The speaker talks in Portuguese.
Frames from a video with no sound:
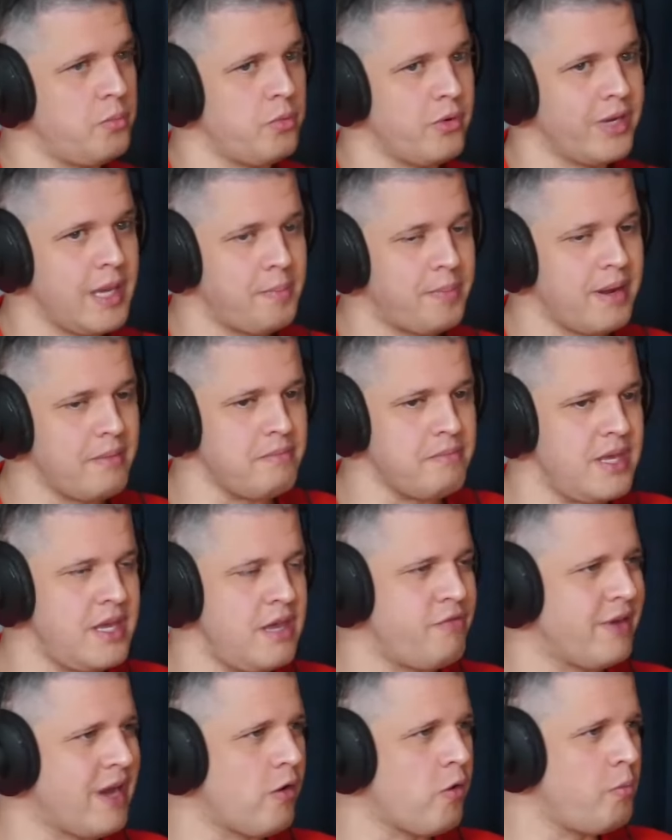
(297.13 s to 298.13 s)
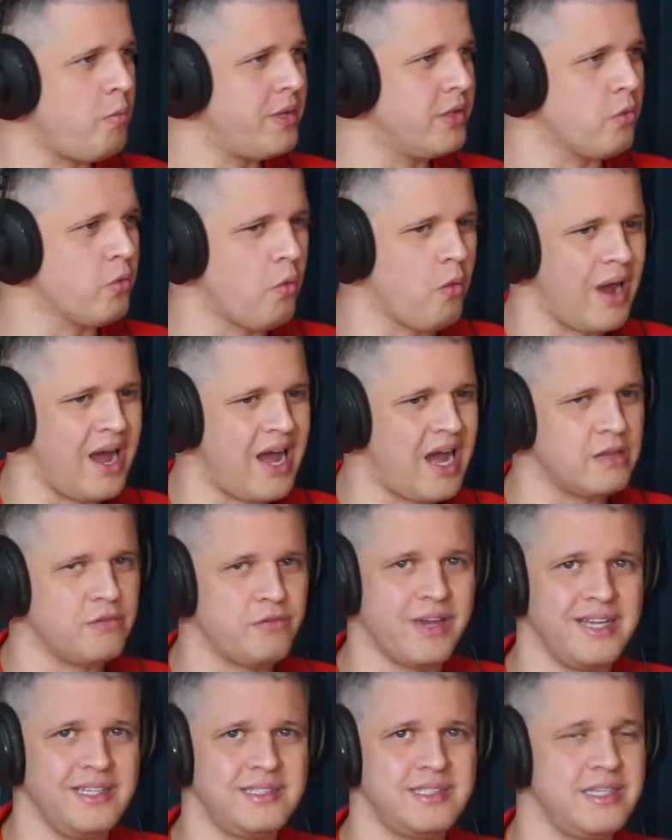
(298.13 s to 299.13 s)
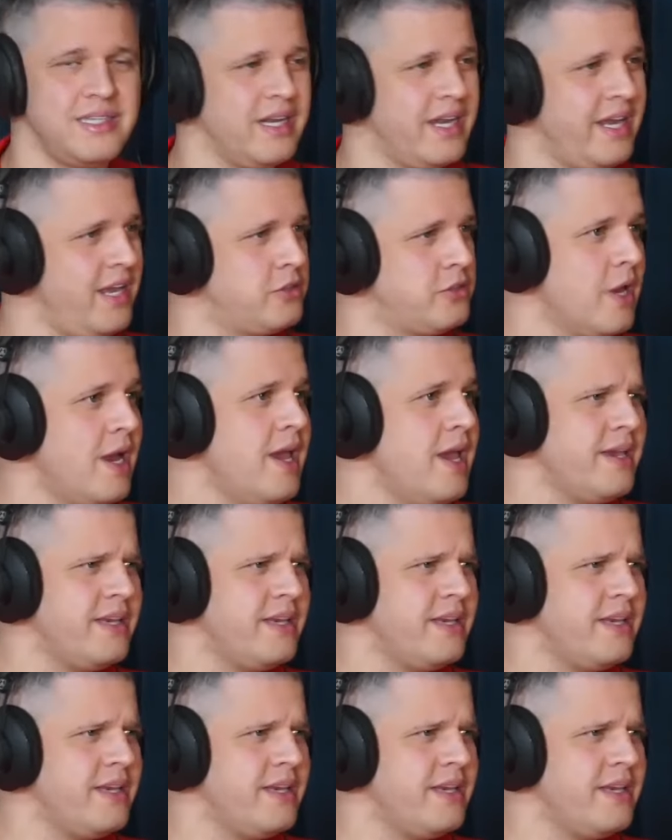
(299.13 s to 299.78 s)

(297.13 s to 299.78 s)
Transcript: porque para mim ficar copiando o quadro, ficar Pelo em silêncio,